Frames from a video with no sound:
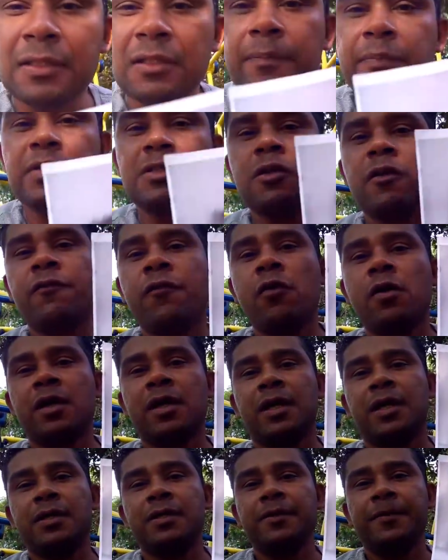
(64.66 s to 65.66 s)
Então por isso que eu
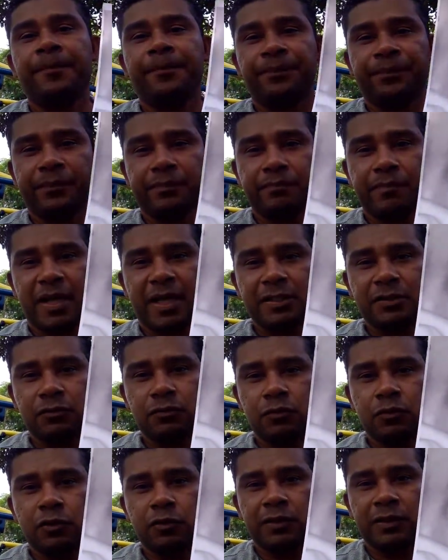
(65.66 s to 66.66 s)
foquei mais
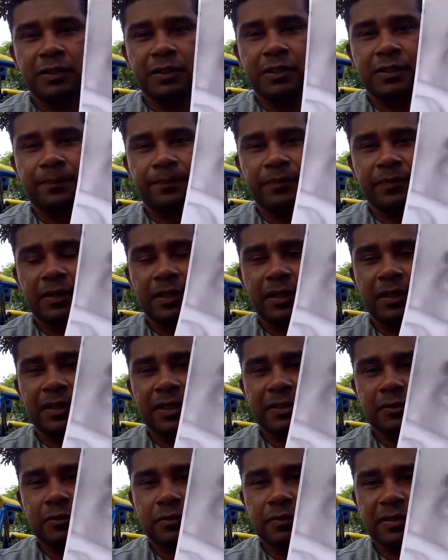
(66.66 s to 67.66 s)
no olho aqui, né, e
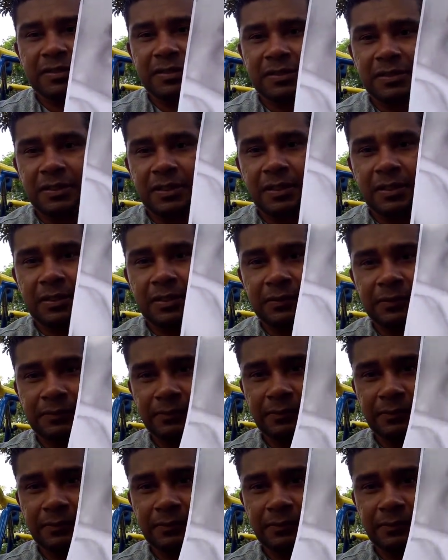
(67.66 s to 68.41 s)
na sobrancelha,